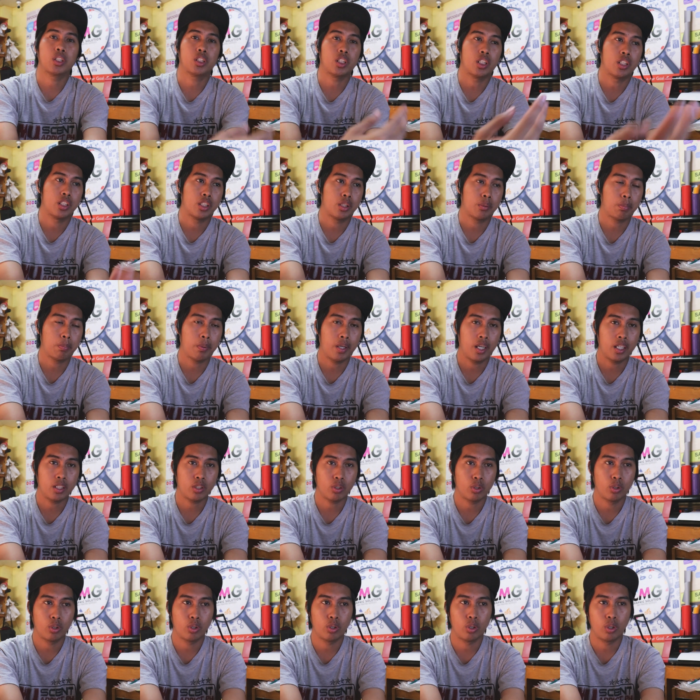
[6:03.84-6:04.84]
watch hours pa.
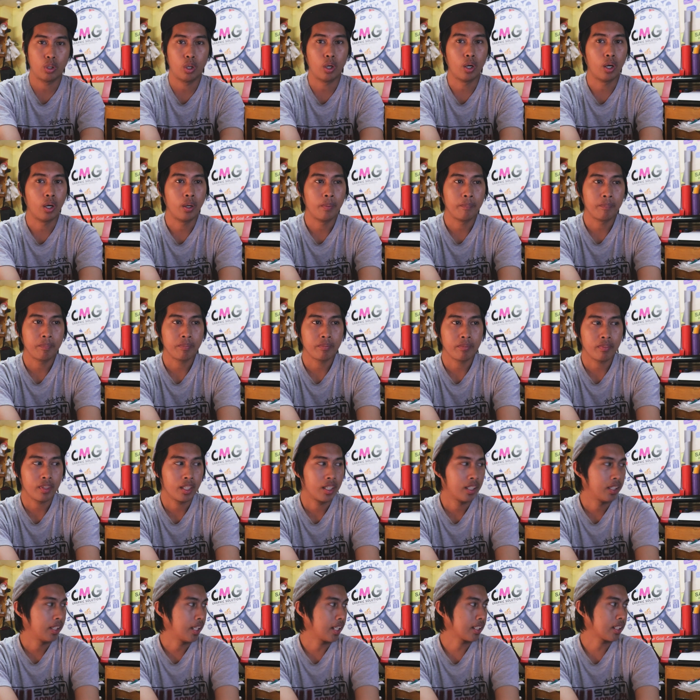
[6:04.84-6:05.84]
So,
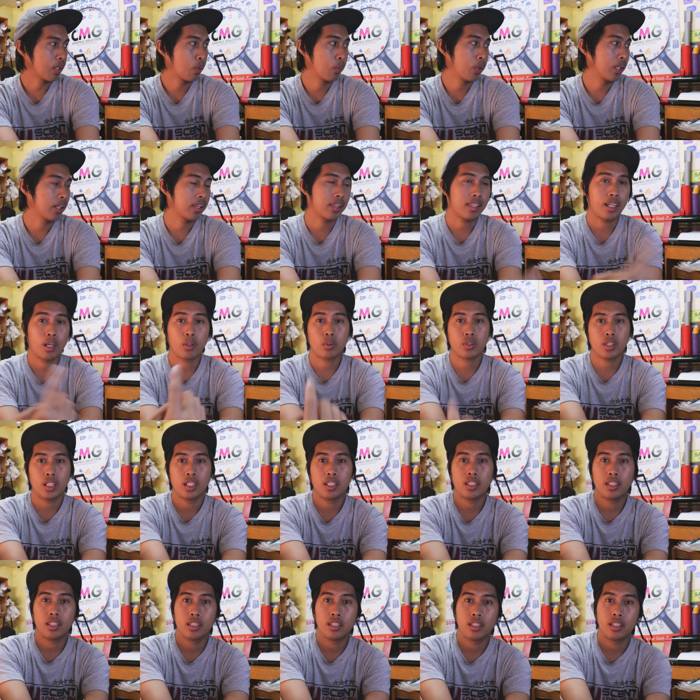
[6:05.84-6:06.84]
nasa 1,000
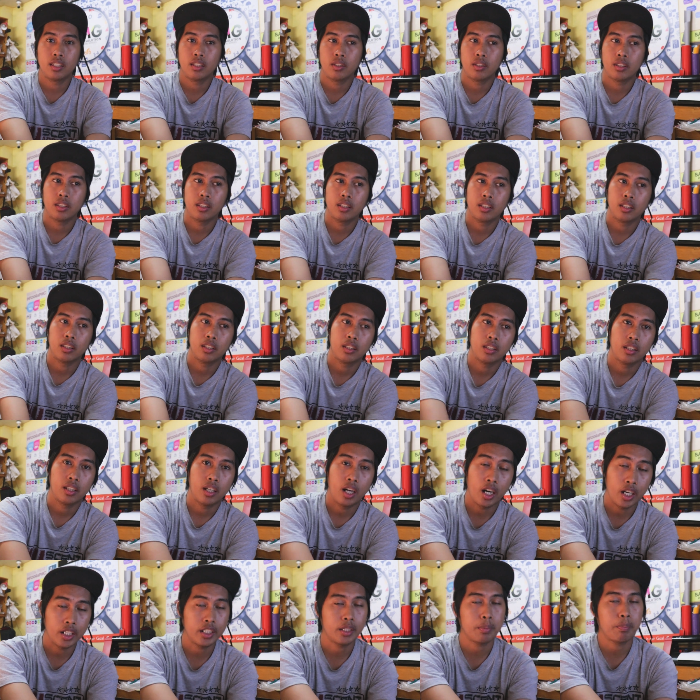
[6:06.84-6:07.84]

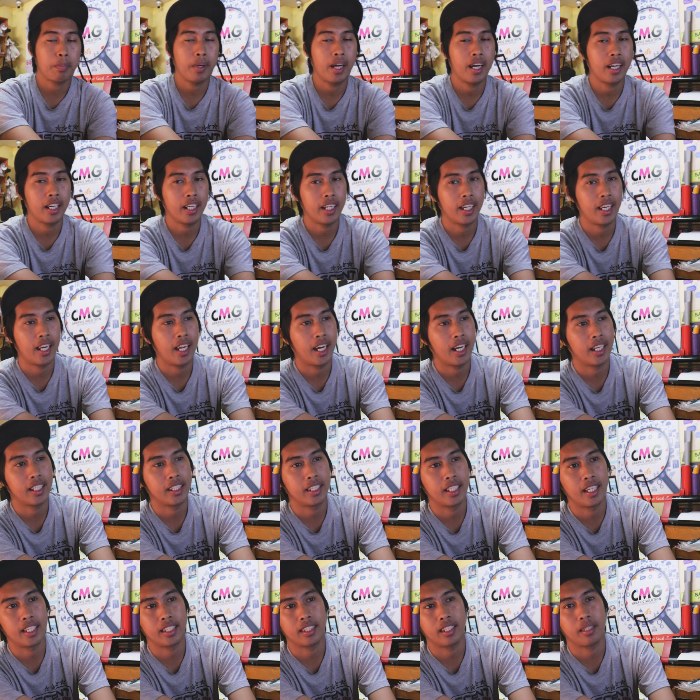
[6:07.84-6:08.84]
hours pa ang
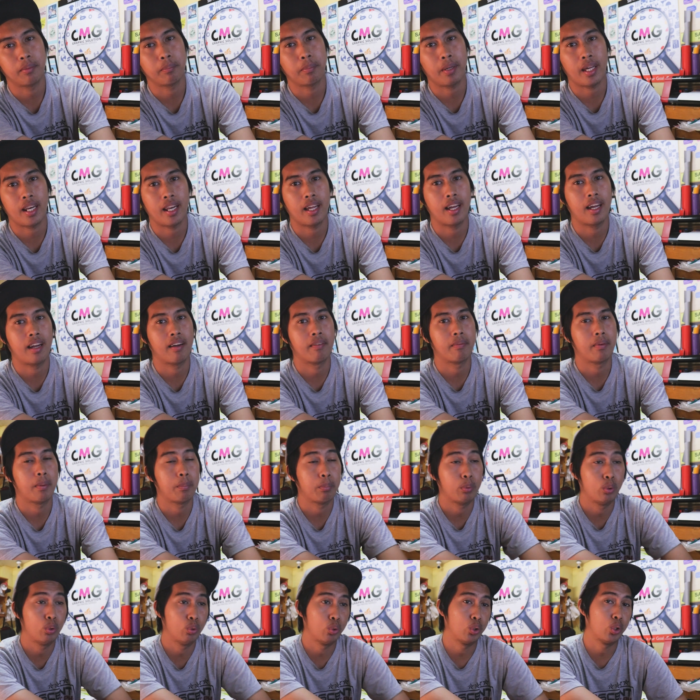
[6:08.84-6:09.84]
kailangan natin para
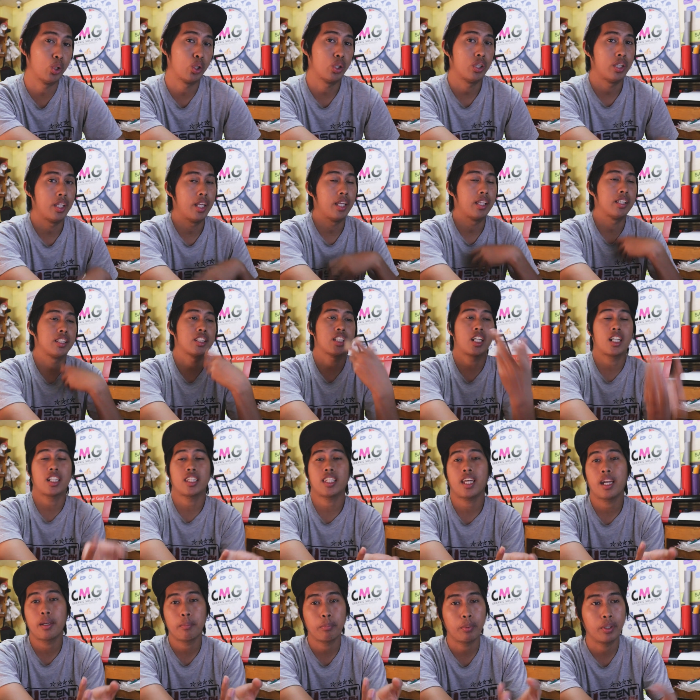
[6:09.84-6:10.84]
mapuno yon din.
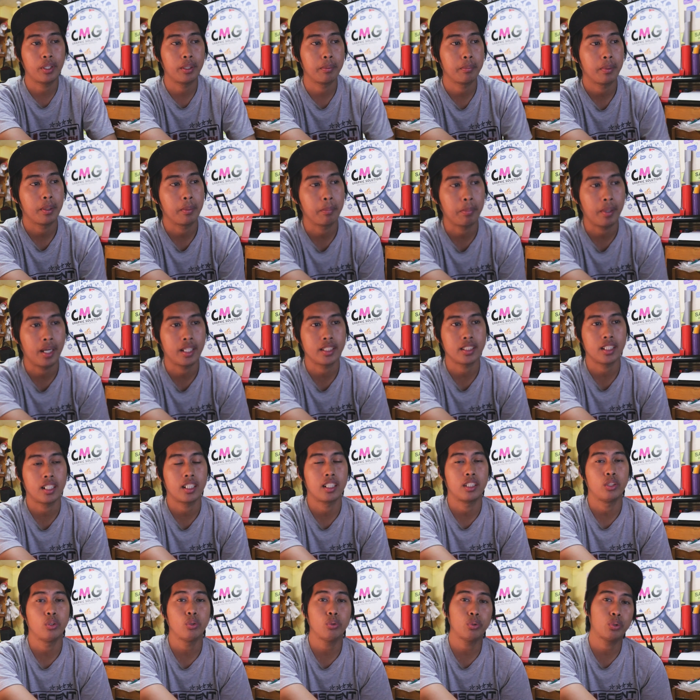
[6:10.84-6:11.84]
Tsaka tayo pwede magpasa
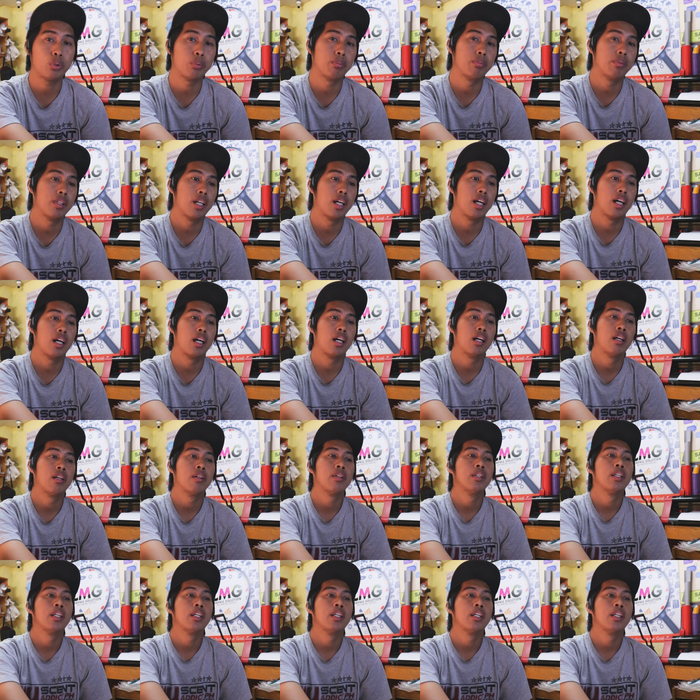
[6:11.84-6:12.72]
kay YouTube ng